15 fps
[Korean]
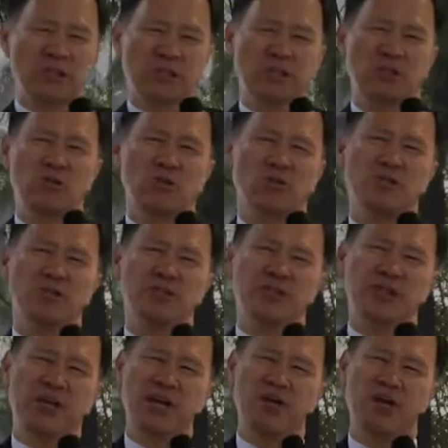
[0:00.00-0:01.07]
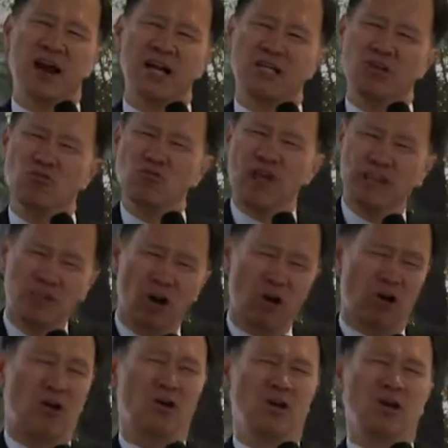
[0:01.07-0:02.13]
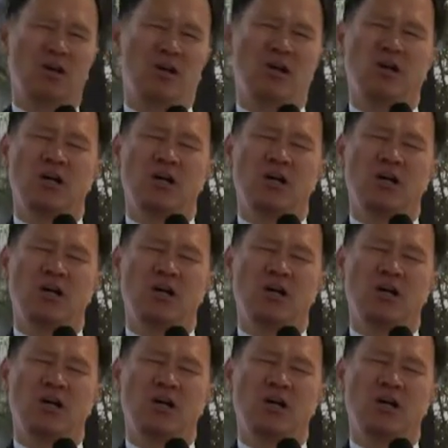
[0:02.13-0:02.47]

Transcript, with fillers: 그것을 제거하기 위해서